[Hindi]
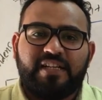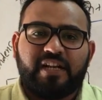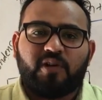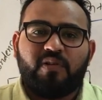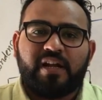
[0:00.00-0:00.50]

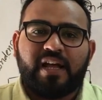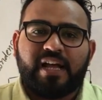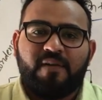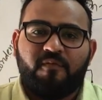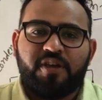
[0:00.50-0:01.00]
इंटरकूलर का
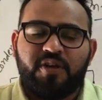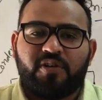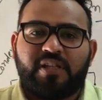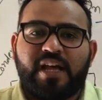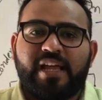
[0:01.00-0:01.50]
काम वही
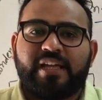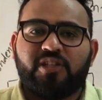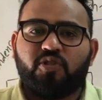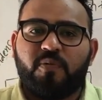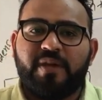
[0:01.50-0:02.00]
होता है कि
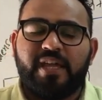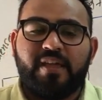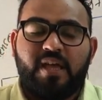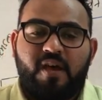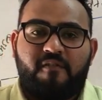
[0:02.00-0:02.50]
जो भी
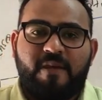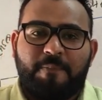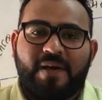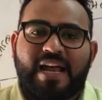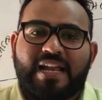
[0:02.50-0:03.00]

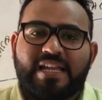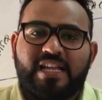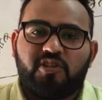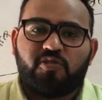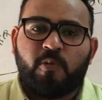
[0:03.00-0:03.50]
वेपर आ रही
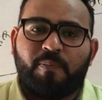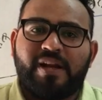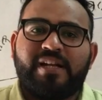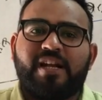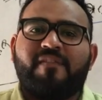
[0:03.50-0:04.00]
है जो
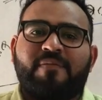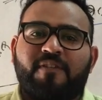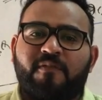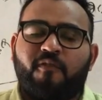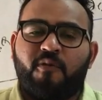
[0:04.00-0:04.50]
सुपर हीटेड
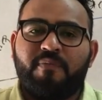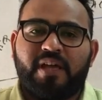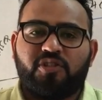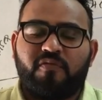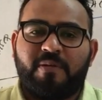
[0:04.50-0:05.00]
वेपर फॉर्म
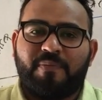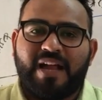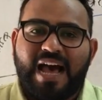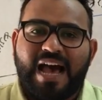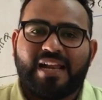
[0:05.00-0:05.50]
में जो वेपर
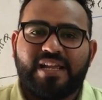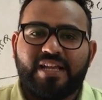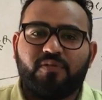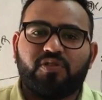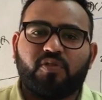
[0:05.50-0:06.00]
आ रही
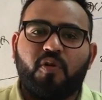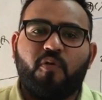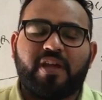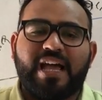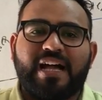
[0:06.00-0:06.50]
है उसको
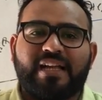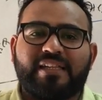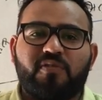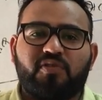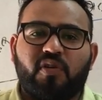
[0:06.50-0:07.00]
वो क्या
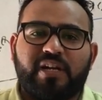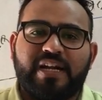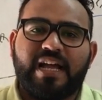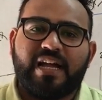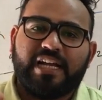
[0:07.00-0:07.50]
करता है उसको
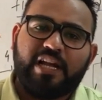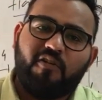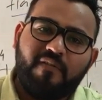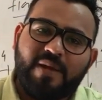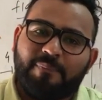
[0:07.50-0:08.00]
ठंडा करके
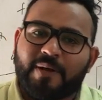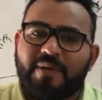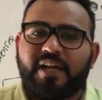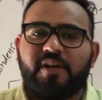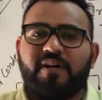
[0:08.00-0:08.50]
वो वेपर
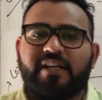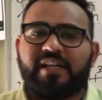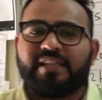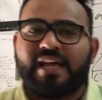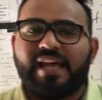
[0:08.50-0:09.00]
में कन्वर्ट
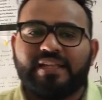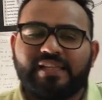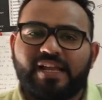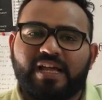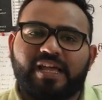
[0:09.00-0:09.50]
करता है
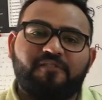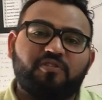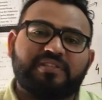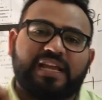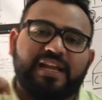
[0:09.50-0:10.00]
एंड देन अगेन
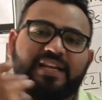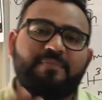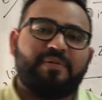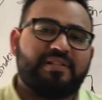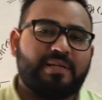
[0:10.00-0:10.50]
वो सेकेंड
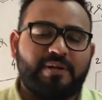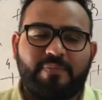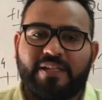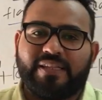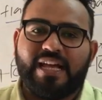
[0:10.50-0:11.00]
कंप्रेसर में
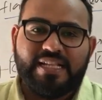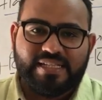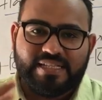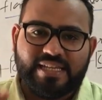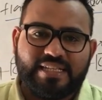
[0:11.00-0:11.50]
भेजता है
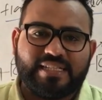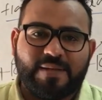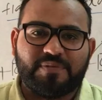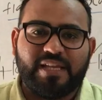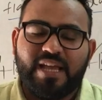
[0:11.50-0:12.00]
जिसके
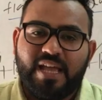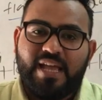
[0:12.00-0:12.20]
हिसाब से